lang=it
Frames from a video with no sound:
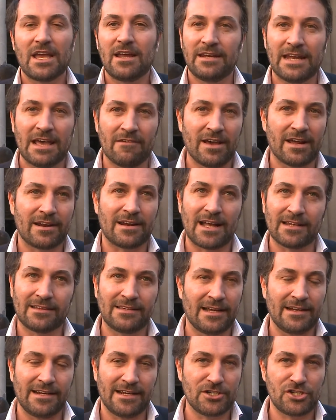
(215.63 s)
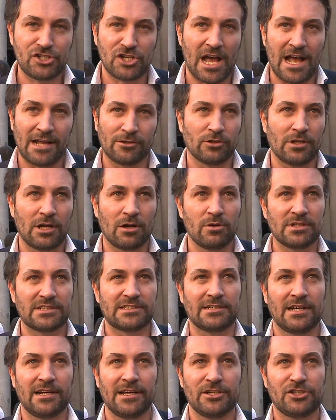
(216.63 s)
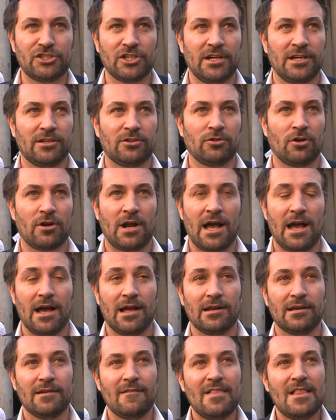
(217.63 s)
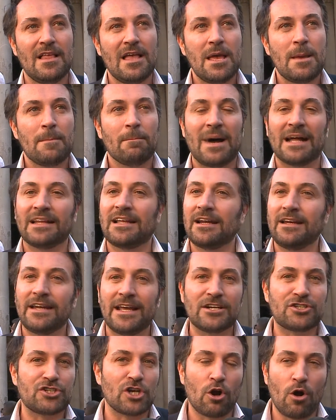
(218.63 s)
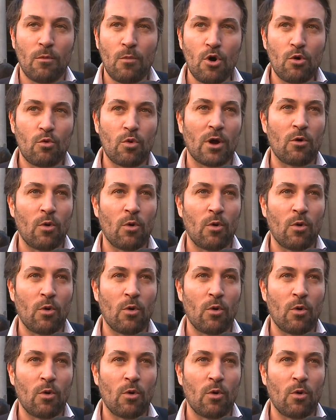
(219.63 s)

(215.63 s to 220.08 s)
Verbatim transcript: ne verrà danneggiato da questa legge elettorale, ma danneggia comunque